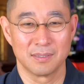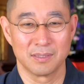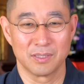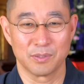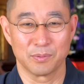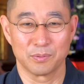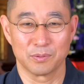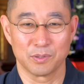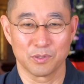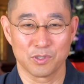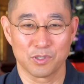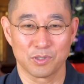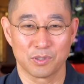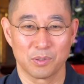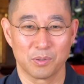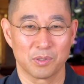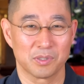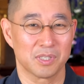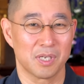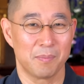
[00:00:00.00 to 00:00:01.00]
自分の修
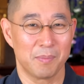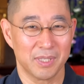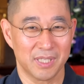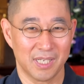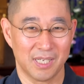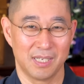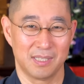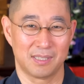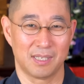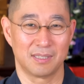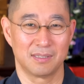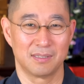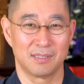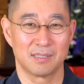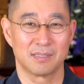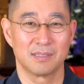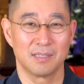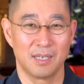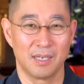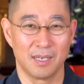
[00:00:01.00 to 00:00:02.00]
行を妨げたんで
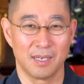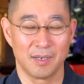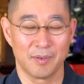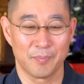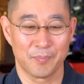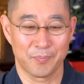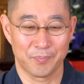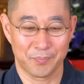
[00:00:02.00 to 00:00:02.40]
すね。